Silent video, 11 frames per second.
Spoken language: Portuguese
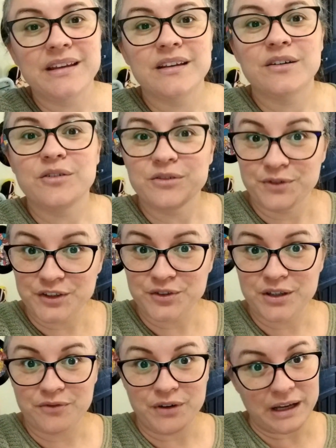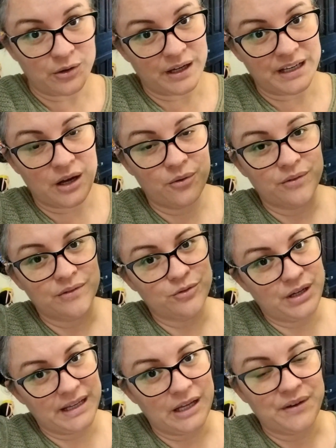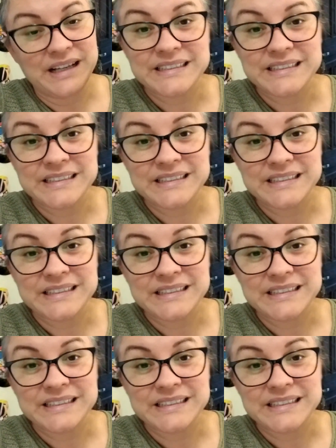que o vídeo que vai ao canal, no canal, né?